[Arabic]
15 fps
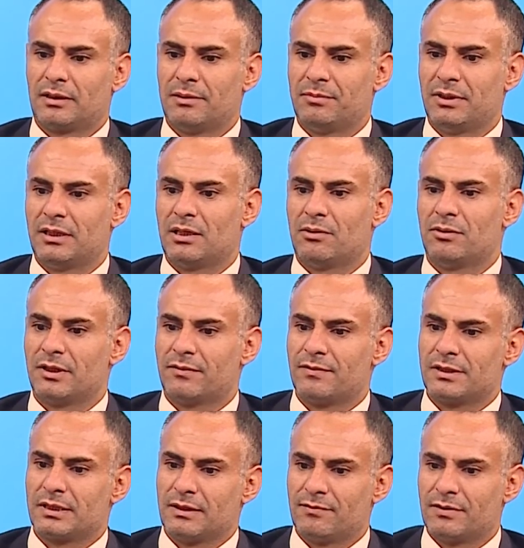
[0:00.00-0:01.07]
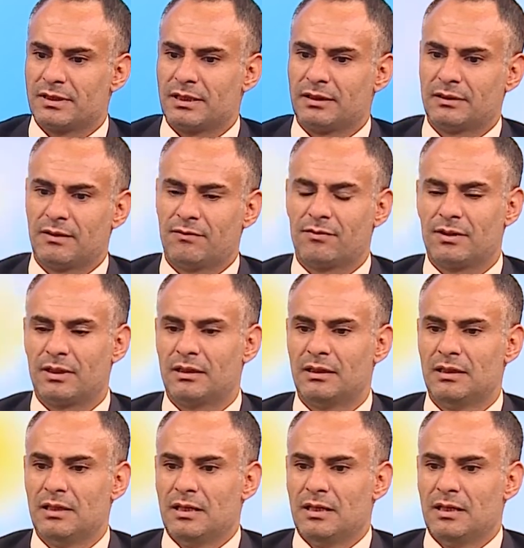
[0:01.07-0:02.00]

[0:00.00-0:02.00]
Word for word: كبيره ونقفز قفزات افضل